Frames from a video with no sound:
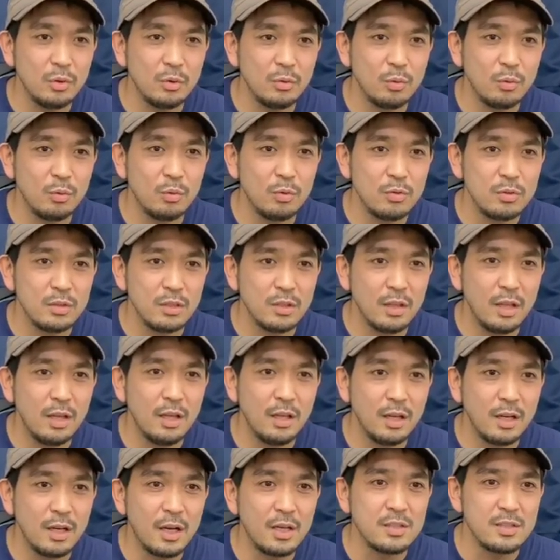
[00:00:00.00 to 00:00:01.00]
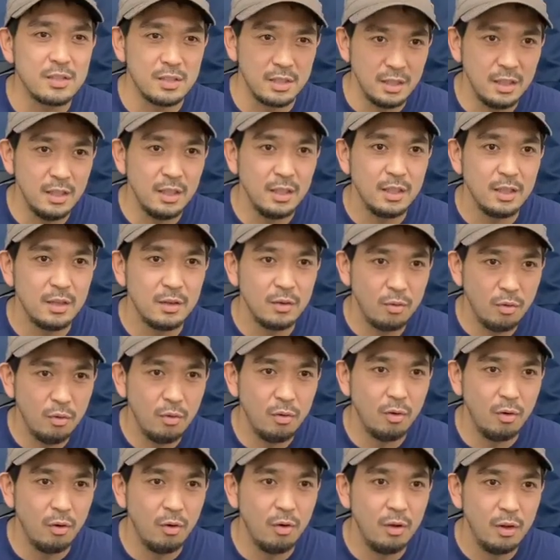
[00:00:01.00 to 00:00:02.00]
いうところじゃない価値
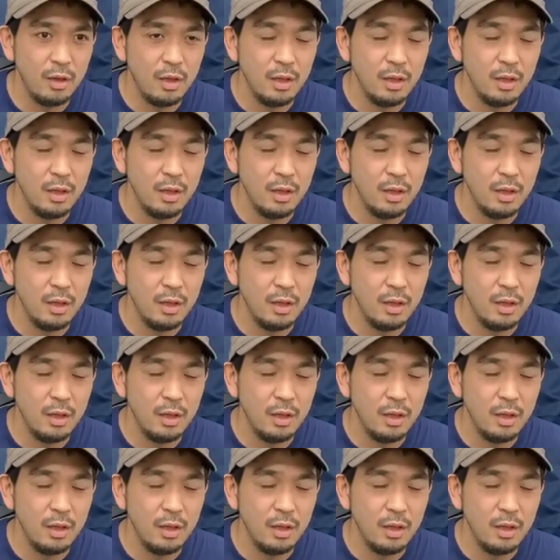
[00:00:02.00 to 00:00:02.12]
を、